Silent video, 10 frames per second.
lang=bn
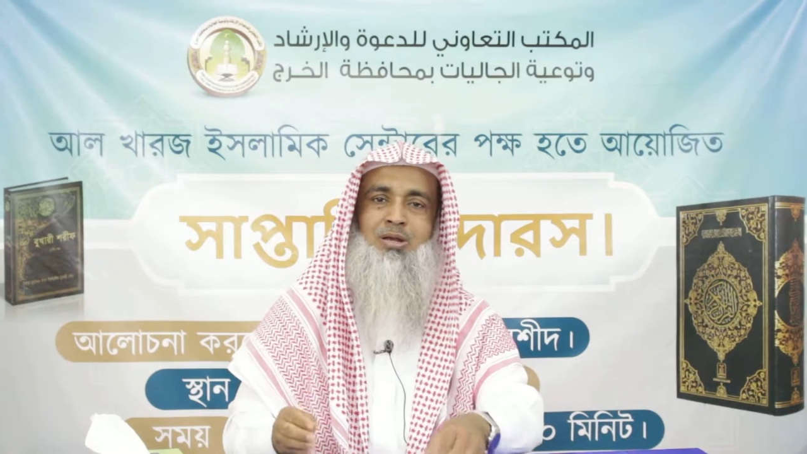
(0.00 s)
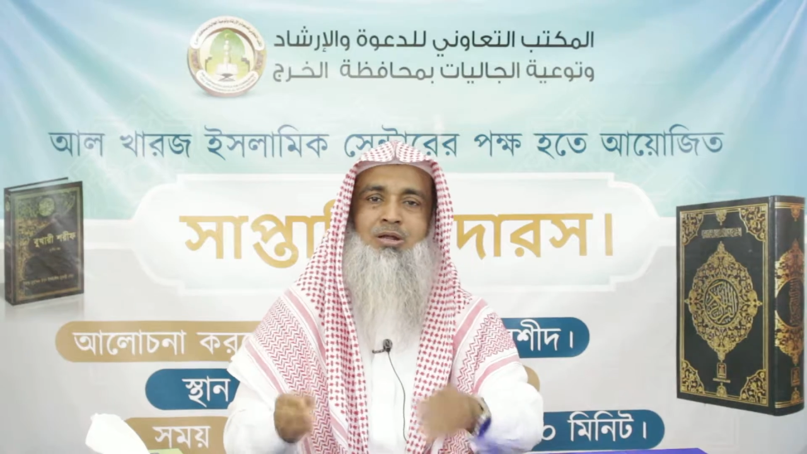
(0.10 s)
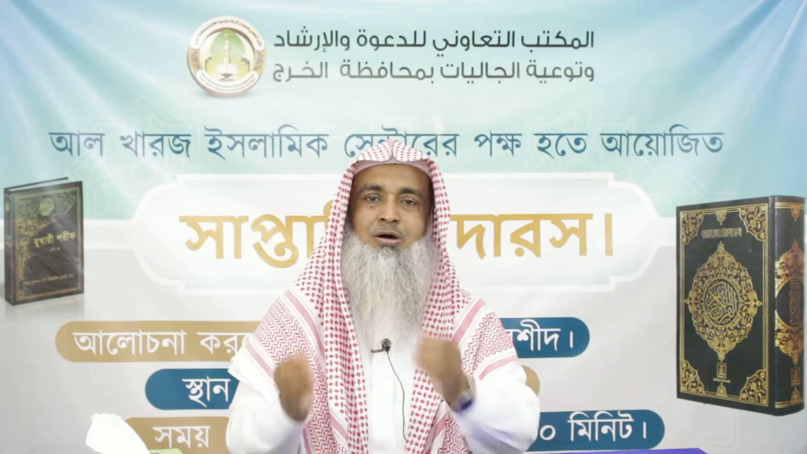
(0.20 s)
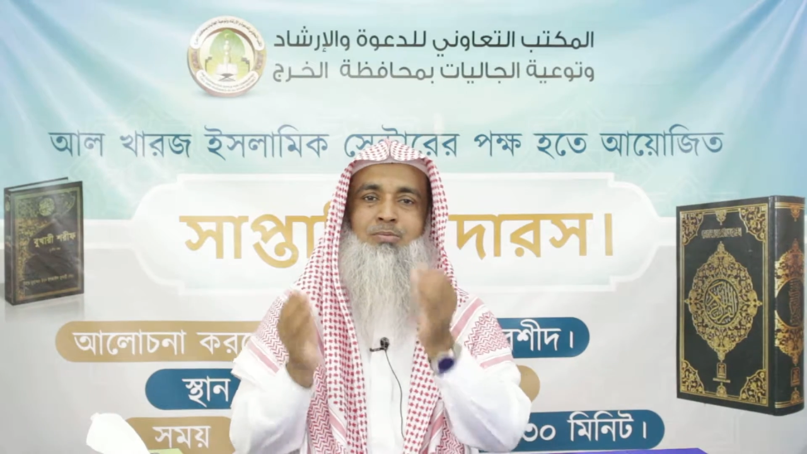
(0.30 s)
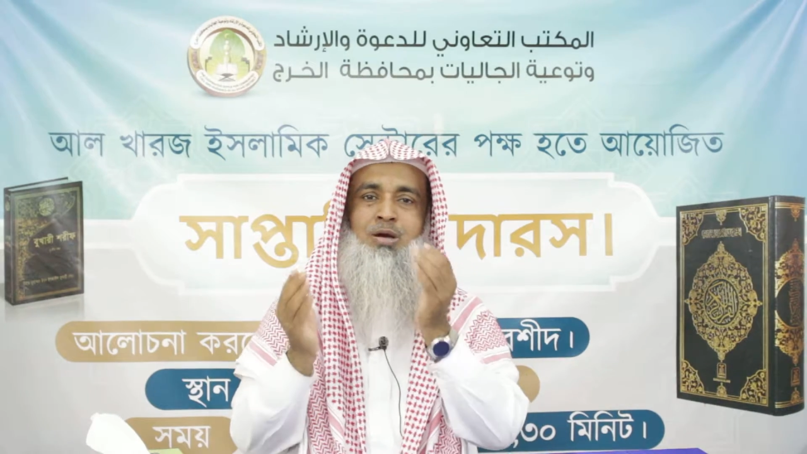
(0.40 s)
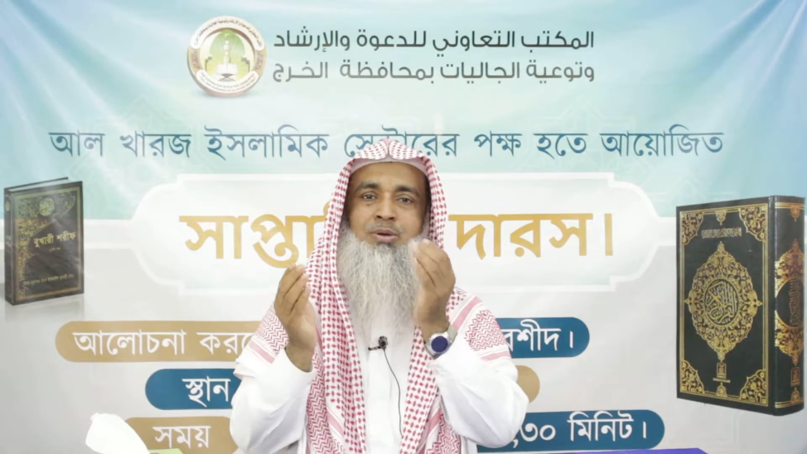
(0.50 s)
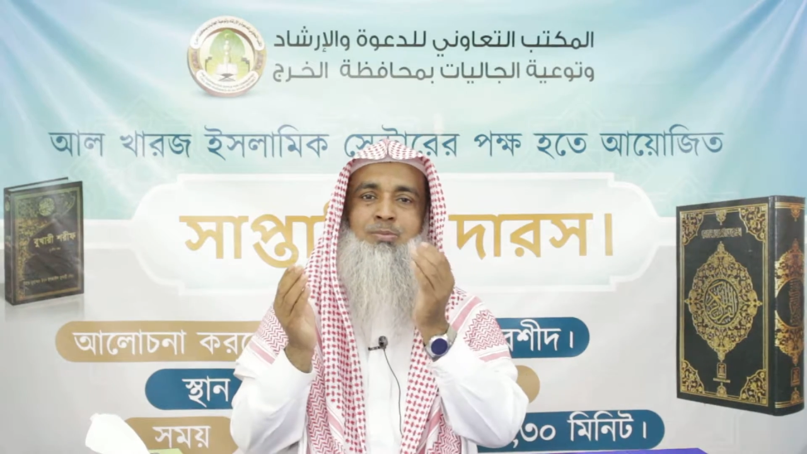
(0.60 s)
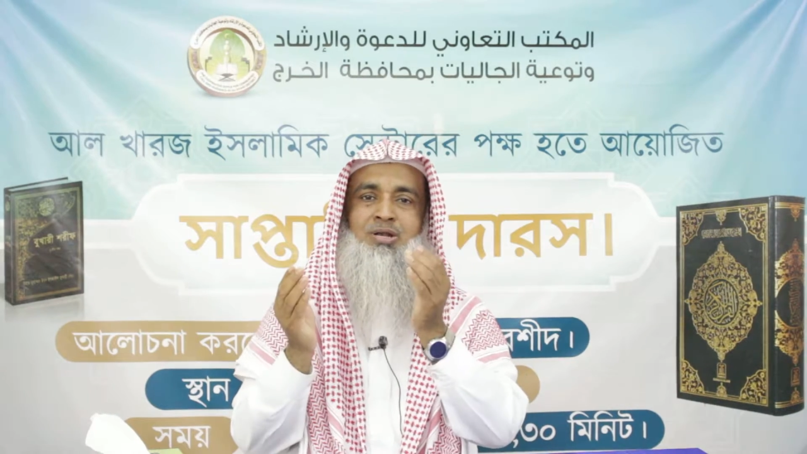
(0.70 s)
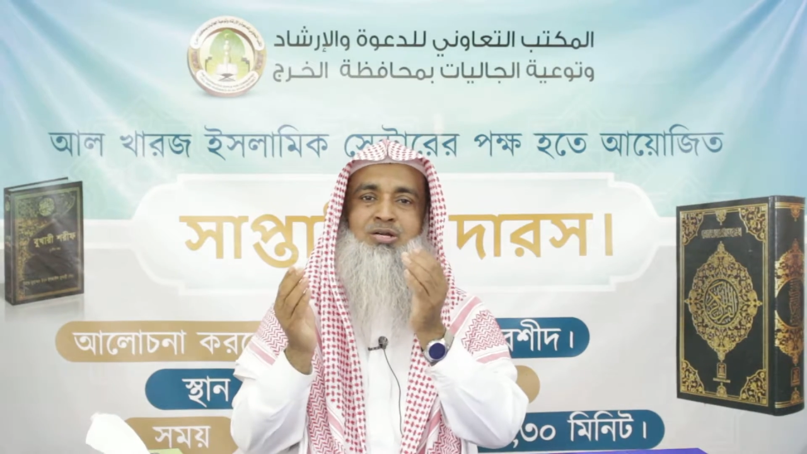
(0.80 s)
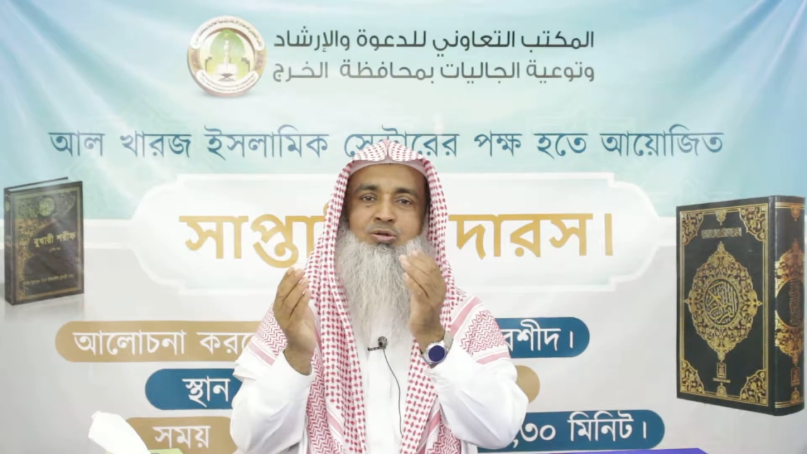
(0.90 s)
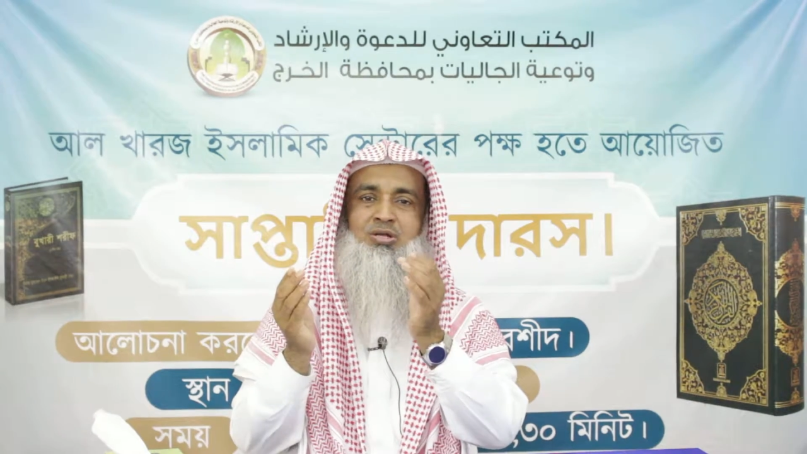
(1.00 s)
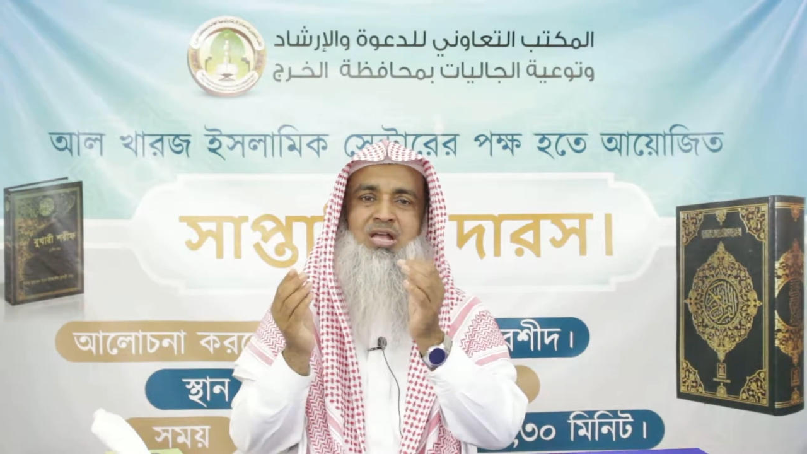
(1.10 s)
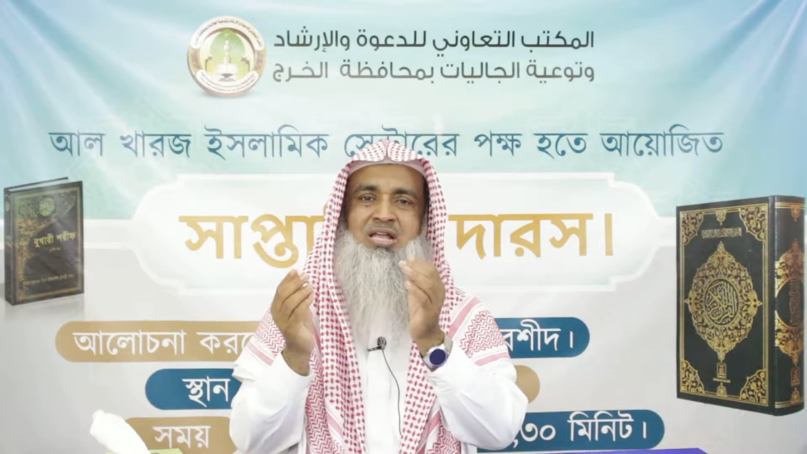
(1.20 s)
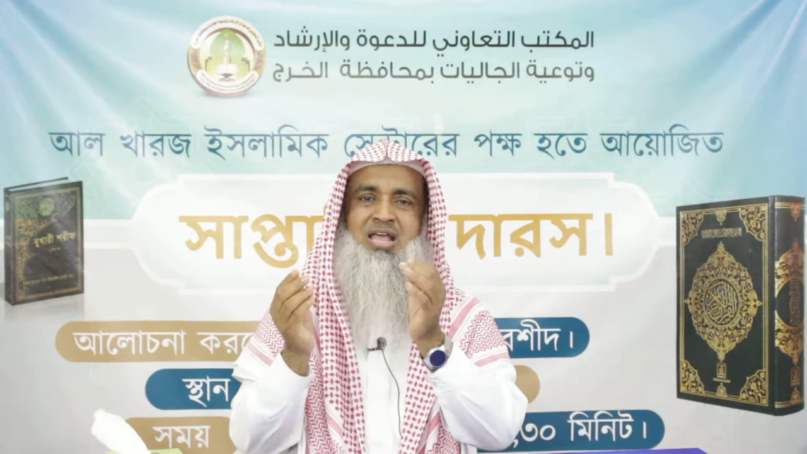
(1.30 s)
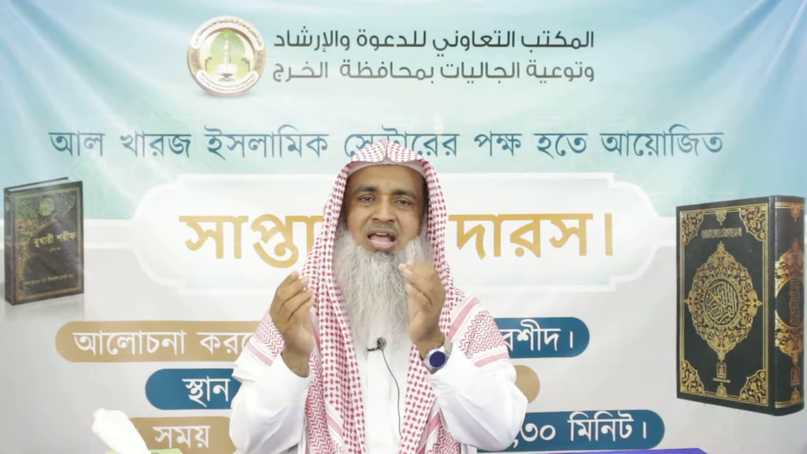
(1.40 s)
আল্লাহ মামিন বলে একটু
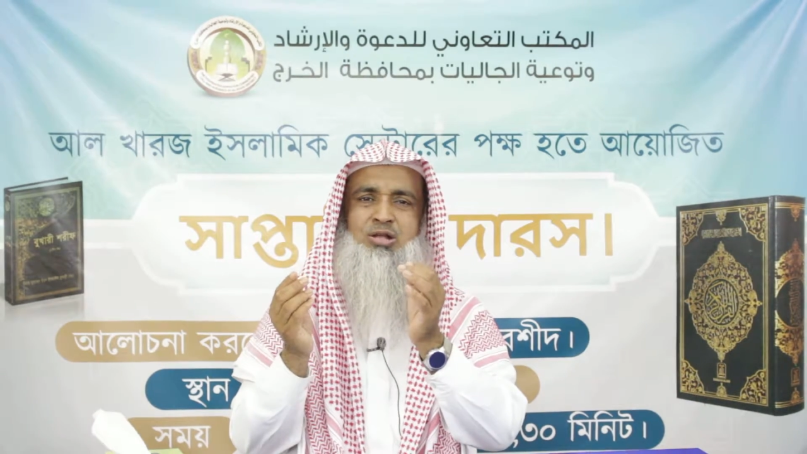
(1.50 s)
এই